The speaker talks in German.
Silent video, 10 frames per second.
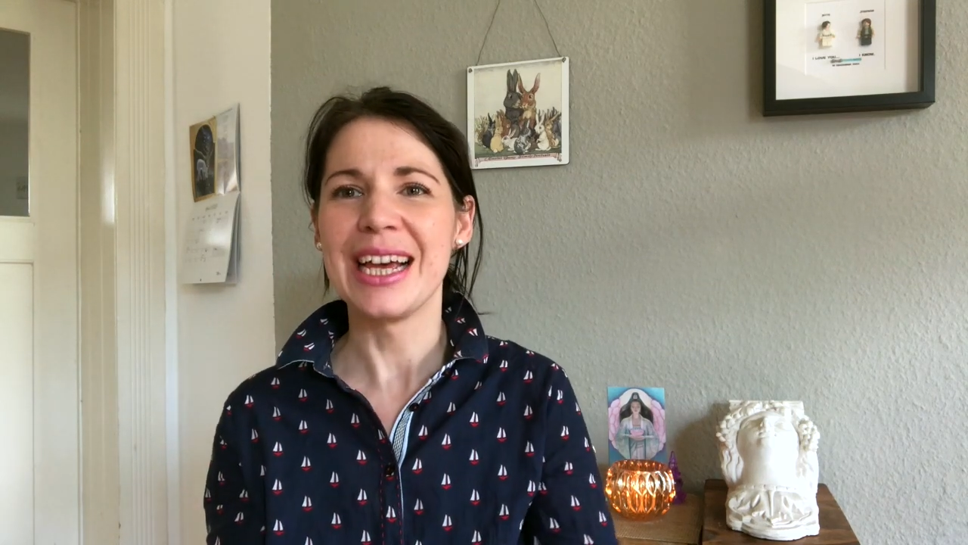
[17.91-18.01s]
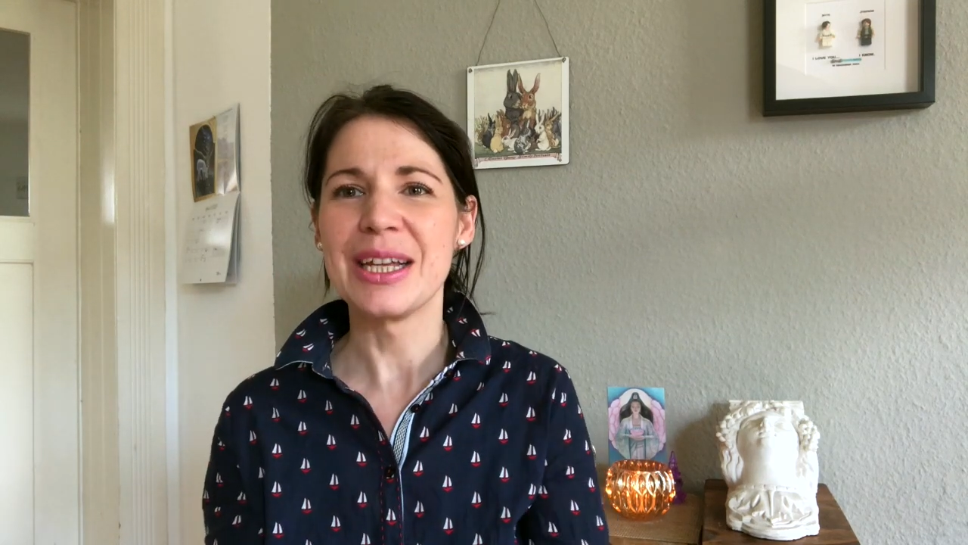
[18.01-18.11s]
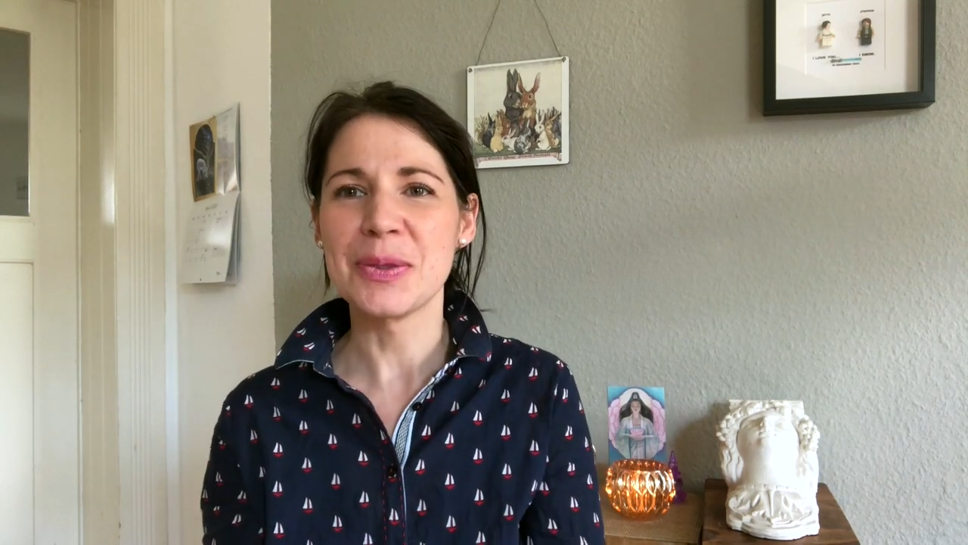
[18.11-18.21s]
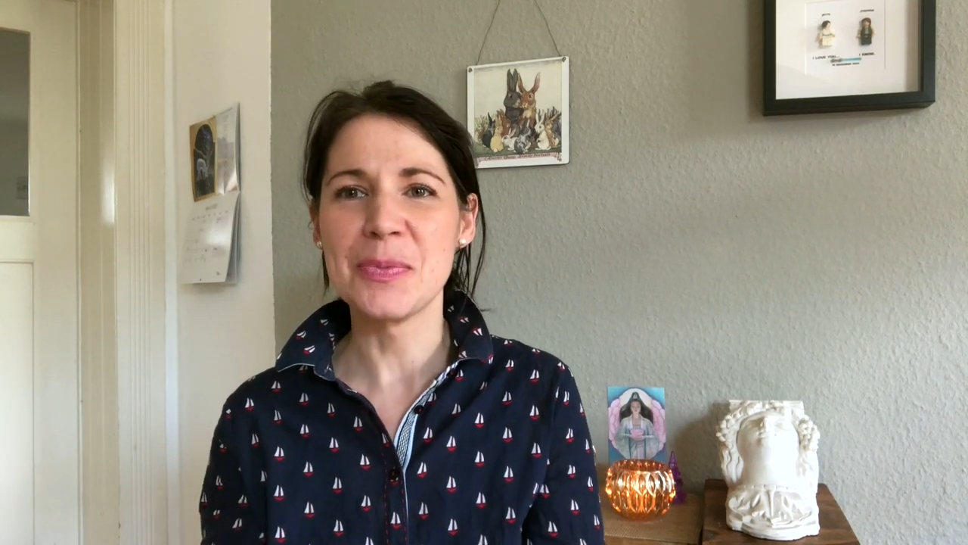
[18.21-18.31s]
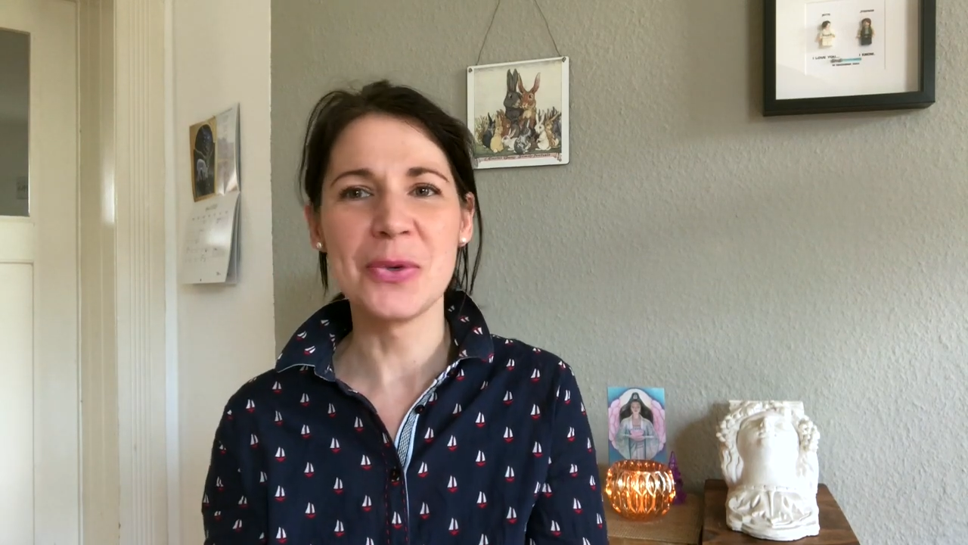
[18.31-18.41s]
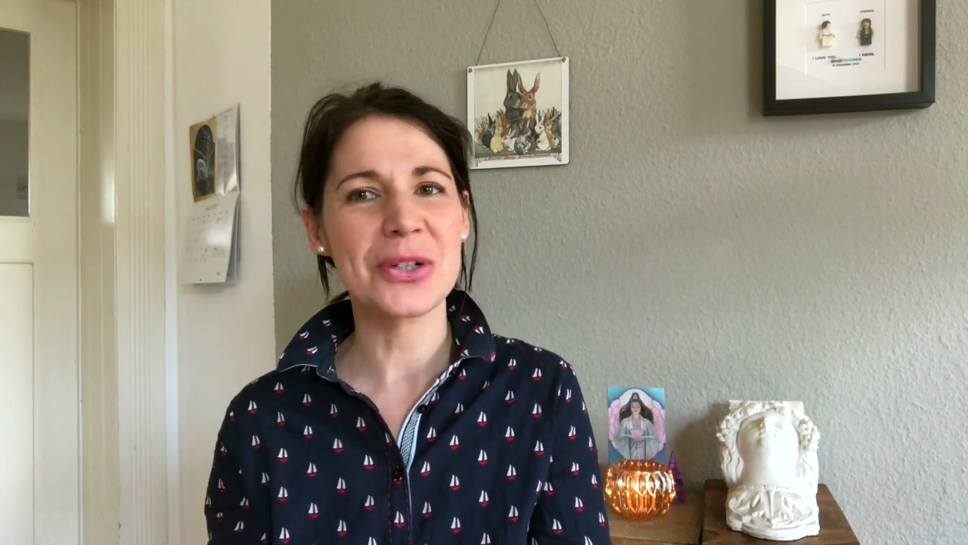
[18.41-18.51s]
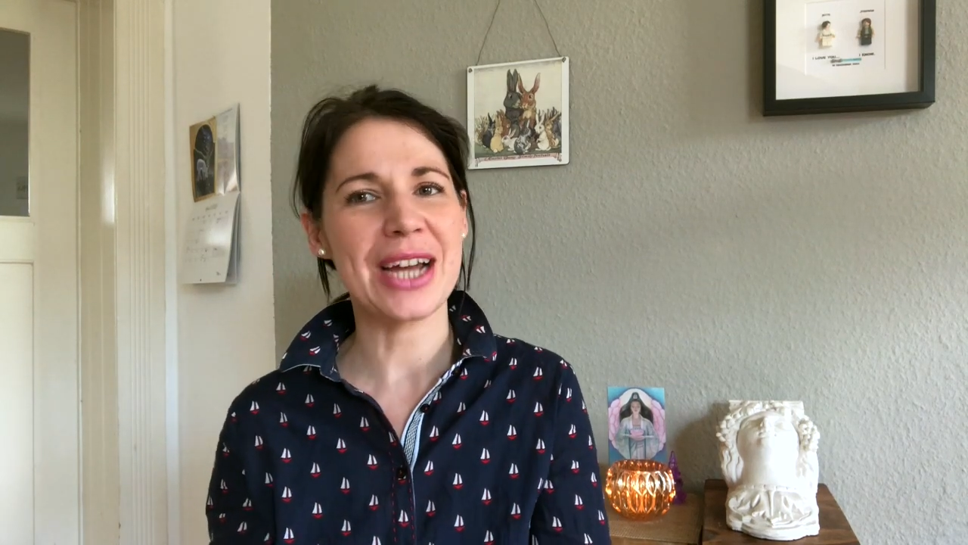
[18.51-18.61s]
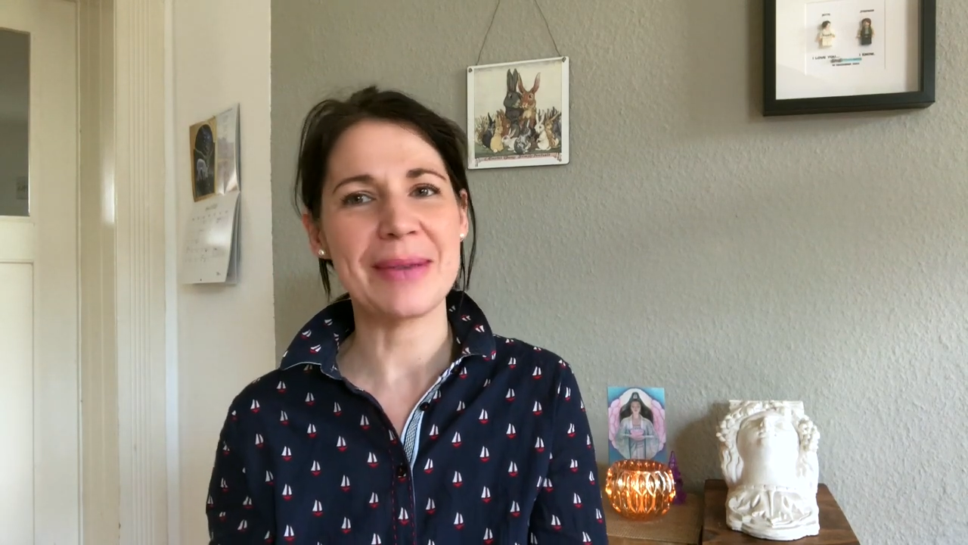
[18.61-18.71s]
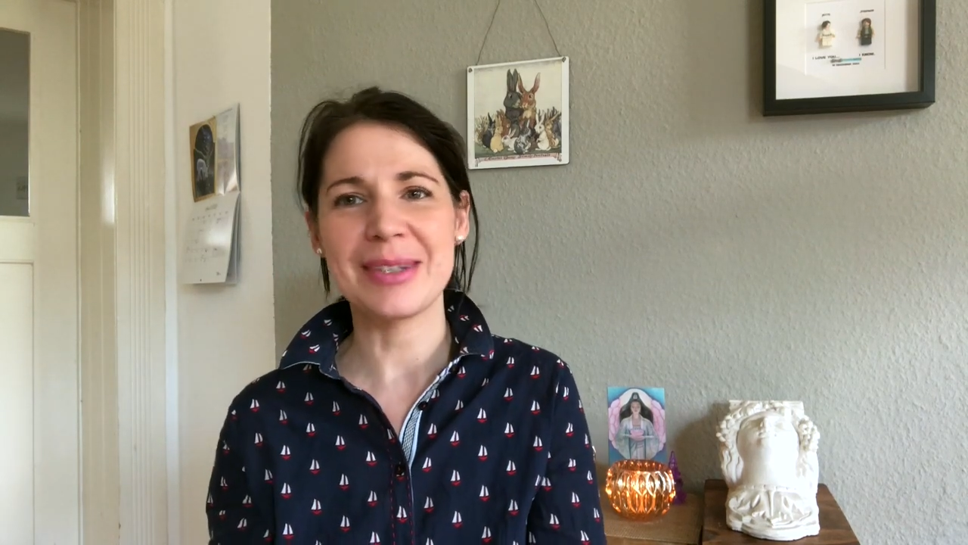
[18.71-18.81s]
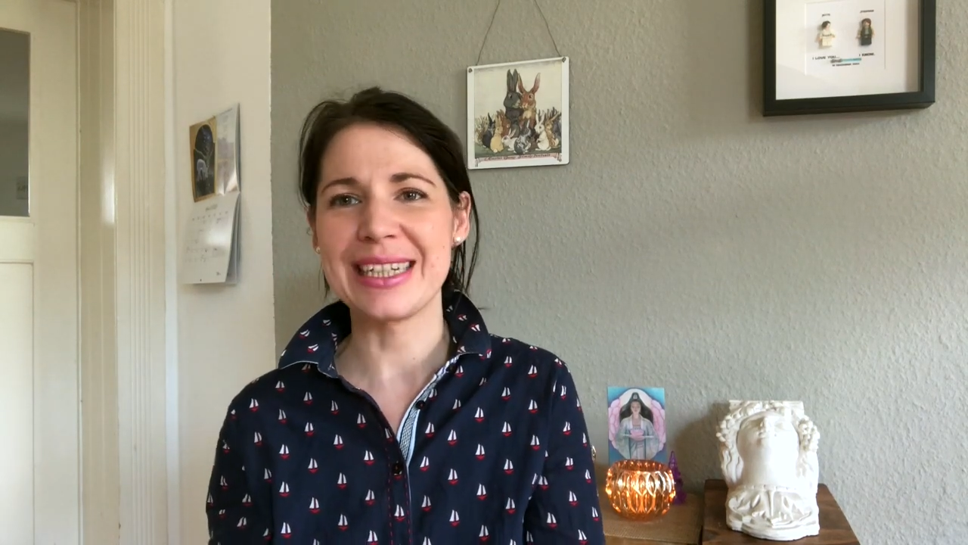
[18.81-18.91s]
So ein Buch
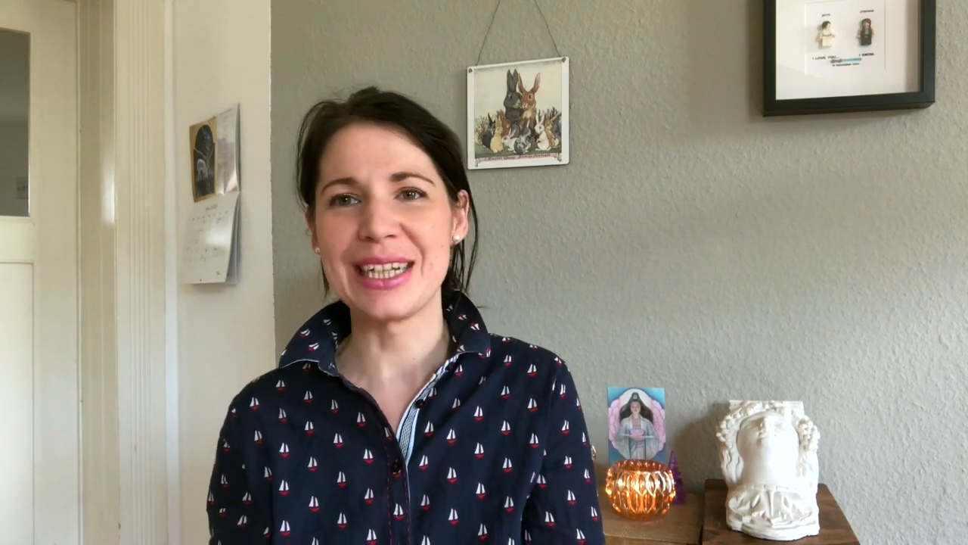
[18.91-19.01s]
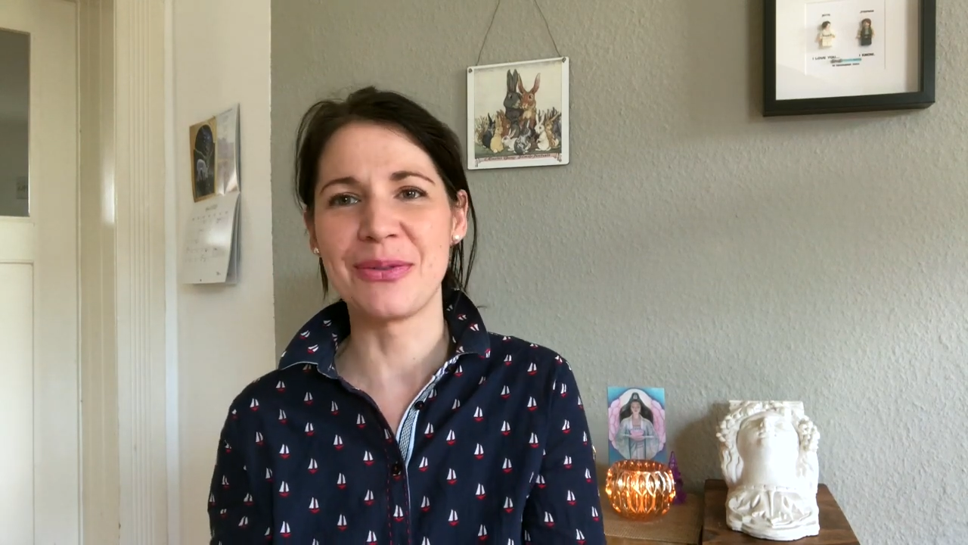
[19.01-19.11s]
schreibt sich nicht